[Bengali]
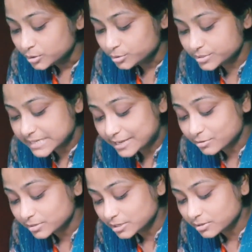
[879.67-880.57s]
তো যাই
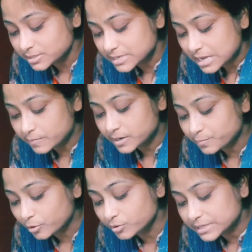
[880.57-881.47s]
হোক কী হয়েছে আমার
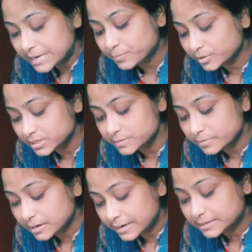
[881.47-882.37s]
বড় ট্রাইপডের
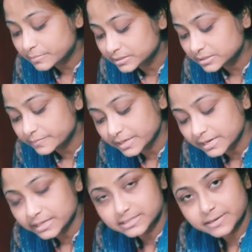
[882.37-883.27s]
একটা মাথাটা ভেঙে
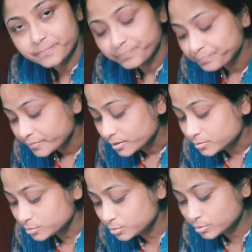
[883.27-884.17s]
গেছে
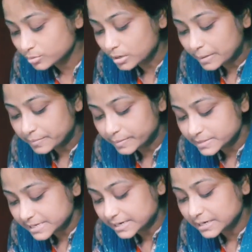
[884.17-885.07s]
তো আমি
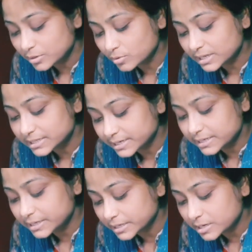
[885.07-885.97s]
ভেবেছি এখানে লোকাল থেকে
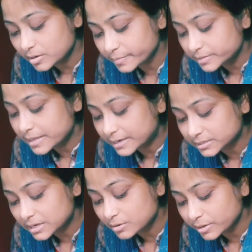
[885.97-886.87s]
নিয়ে নেওয়া হবে তো
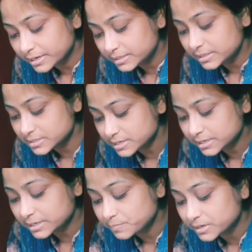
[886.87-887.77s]
একটা এনে দিয়েছে
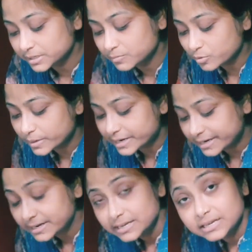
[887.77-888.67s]
ক্লিপ আর কি
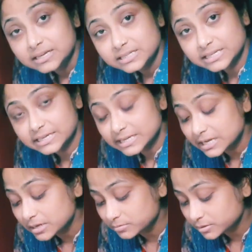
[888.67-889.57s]
মোবাইলের সেটা
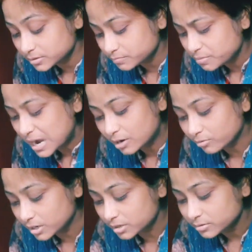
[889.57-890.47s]
ভালো
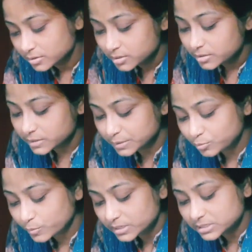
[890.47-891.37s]
না মানে
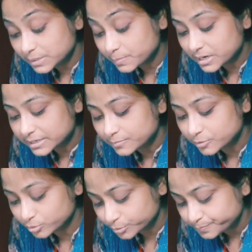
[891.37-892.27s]
মোবাইল স্লিপ কাটার
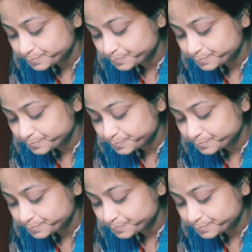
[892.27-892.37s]
মতো